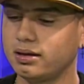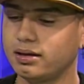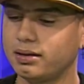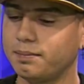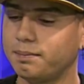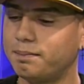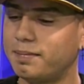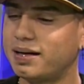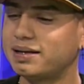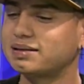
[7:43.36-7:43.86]

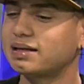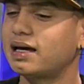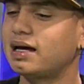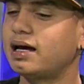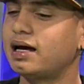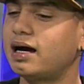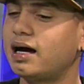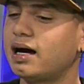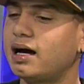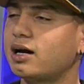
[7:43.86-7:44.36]
más
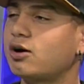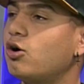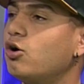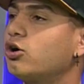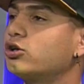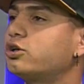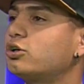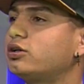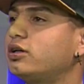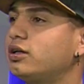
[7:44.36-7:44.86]
ah, con
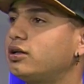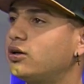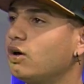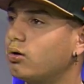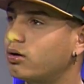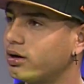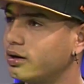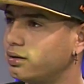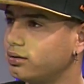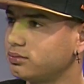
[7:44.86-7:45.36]
otro
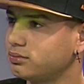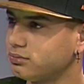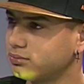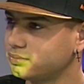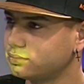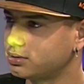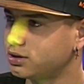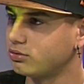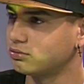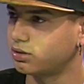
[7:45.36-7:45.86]
TikToker
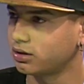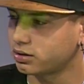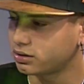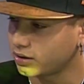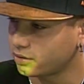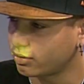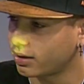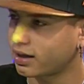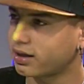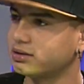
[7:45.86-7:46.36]
o sea, usted tiene
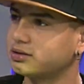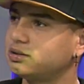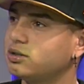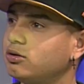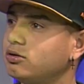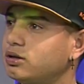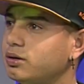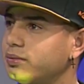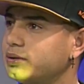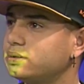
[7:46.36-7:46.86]
una canción, y
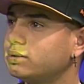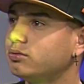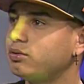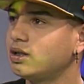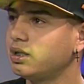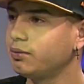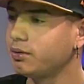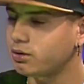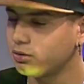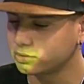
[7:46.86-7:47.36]
usted me dice, bueno,
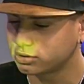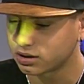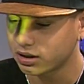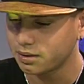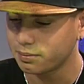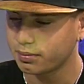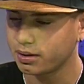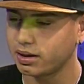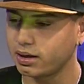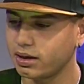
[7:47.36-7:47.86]
David,
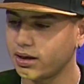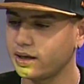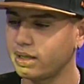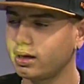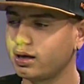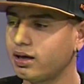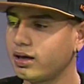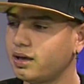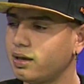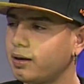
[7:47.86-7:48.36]
consígueme
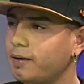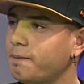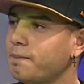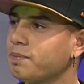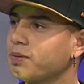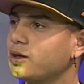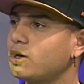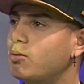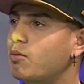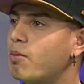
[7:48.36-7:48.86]
eh,
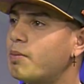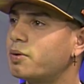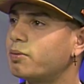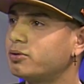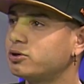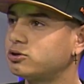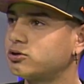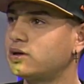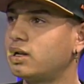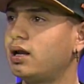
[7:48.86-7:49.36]
cómo
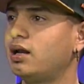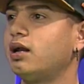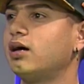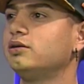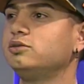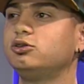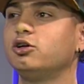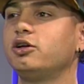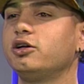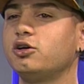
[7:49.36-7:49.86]
promocionarla.
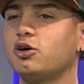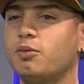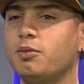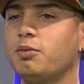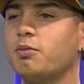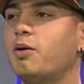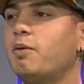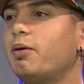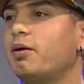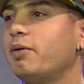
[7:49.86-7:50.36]
Yo ni yo
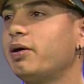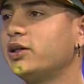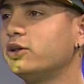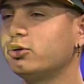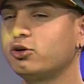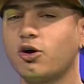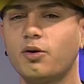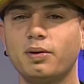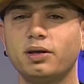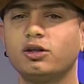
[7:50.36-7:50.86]
mismo me vendo,
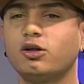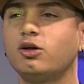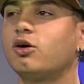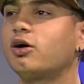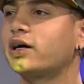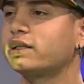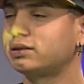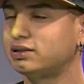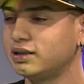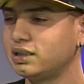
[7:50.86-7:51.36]
yo vendo lo
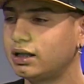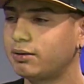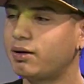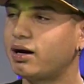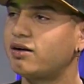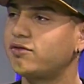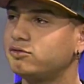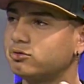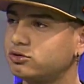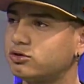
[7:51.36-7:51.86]
que sí te van a
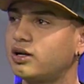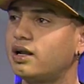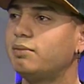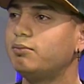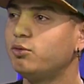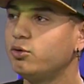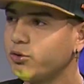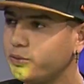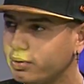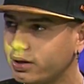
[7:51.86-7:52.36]
funcionar
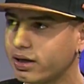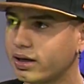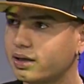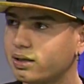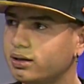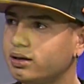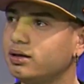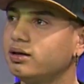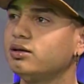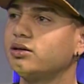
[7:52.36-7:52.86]
muy bien.
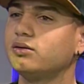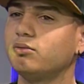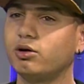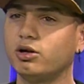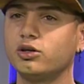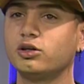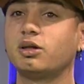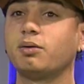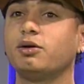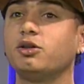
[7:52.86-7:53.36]
Bueno,
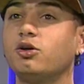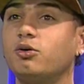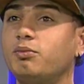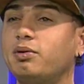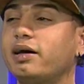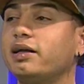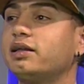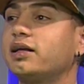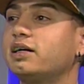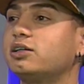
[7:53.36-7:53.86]
yo te vendo
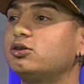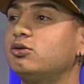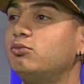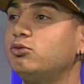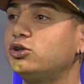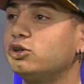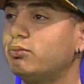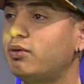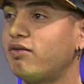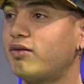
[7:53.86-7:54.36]
gente que son
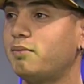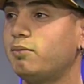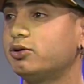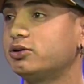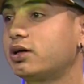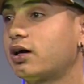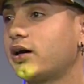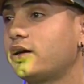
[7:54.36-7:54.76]
mucho más famosas que